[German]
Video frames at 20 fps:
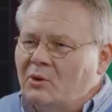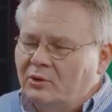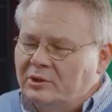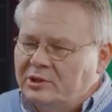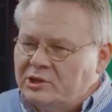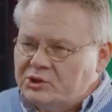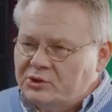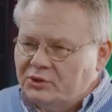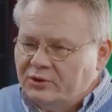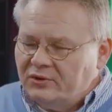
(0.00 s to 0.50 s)

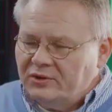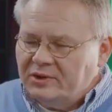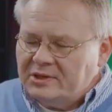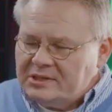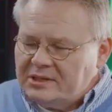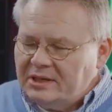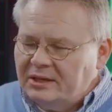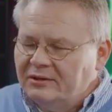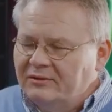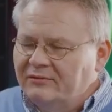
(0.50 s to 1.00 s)
Unterstützt
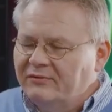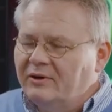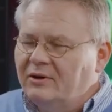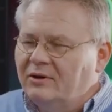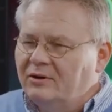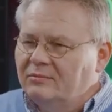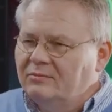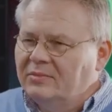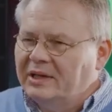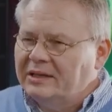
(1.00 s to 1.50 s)
dich deine
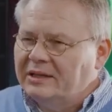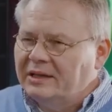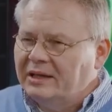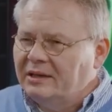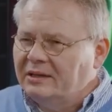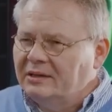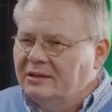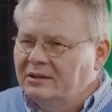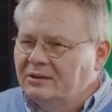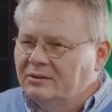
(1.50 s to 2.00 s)
Frau bei der
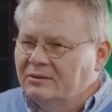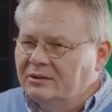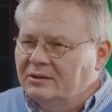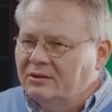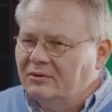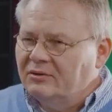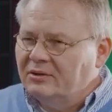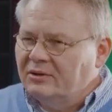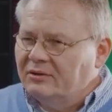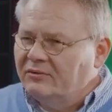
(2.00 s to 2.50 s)
Ernährung,
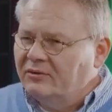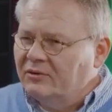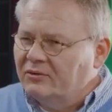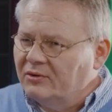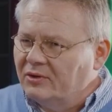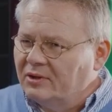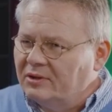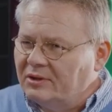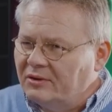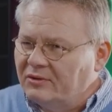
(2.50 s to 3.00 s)
dass sie dafür
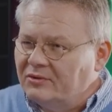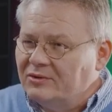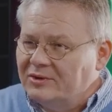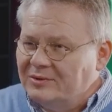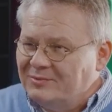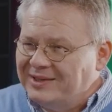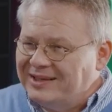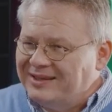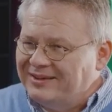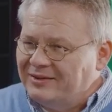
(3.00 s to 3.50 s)
sorgt, dass du
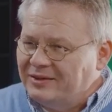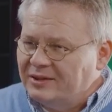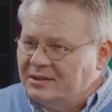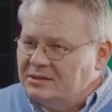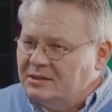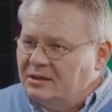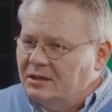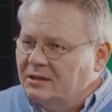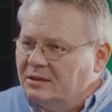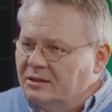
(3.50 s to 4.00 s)
immer das
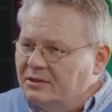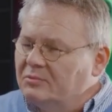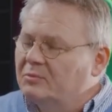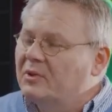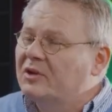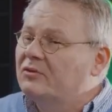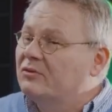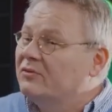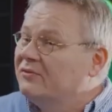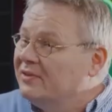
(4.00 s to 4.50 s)
Richtige kriegst?
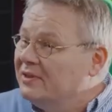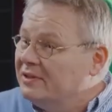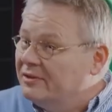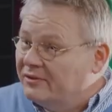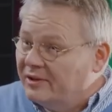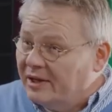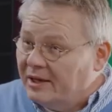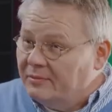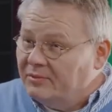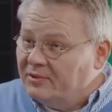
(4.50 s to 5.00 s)
Machst du viel
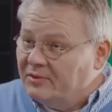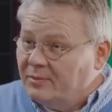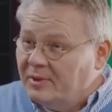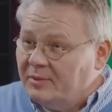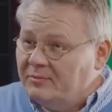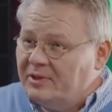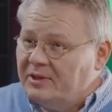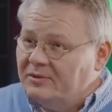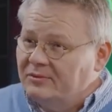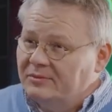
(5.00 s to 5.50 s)
selbst
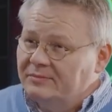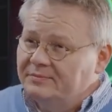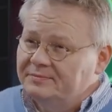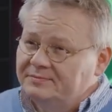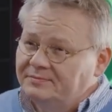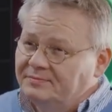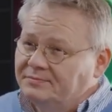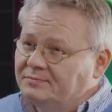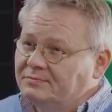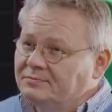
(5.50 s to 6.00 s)
beim Essen? Ja.